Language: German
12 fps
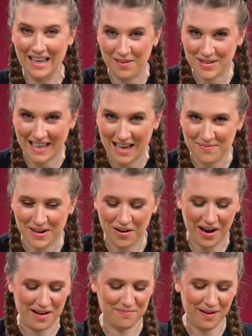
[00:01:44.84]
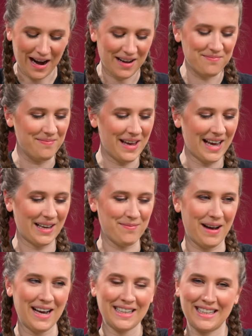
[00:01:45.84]
Ich habe jetzt gerade mal noch ein paar mehr
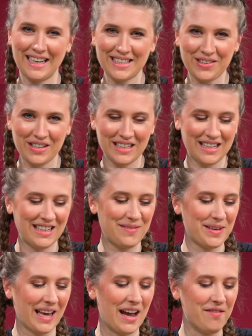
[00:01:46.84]
gemacht. Jetzt könnt ihr die nämlich